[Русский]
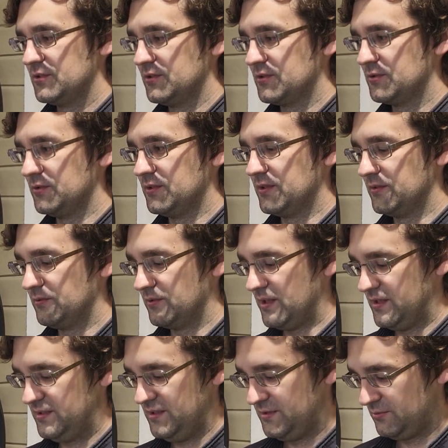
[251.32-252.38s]
Что-то. Вот, ну,
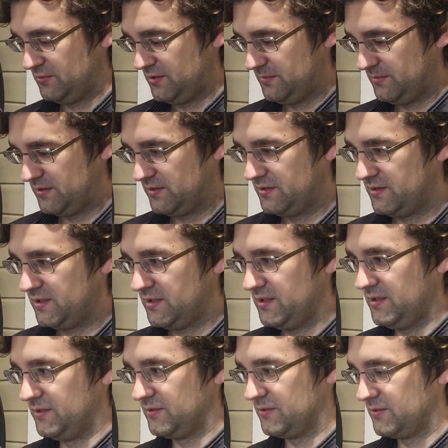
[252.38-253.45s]
а здесь вот именно не
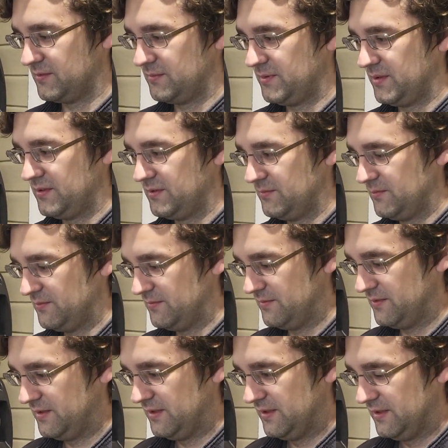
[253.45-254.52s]
такие. То есть, поэтому
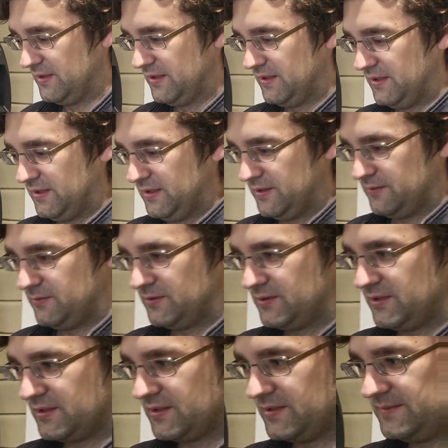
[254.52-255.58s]
вот
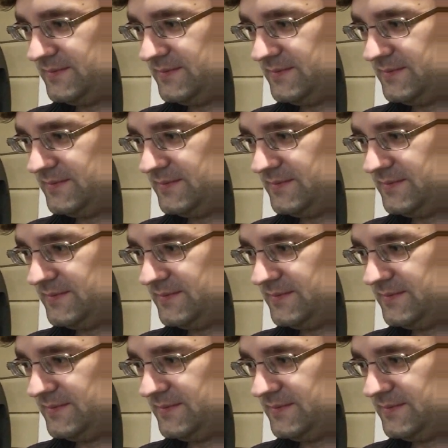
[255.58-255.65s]
так.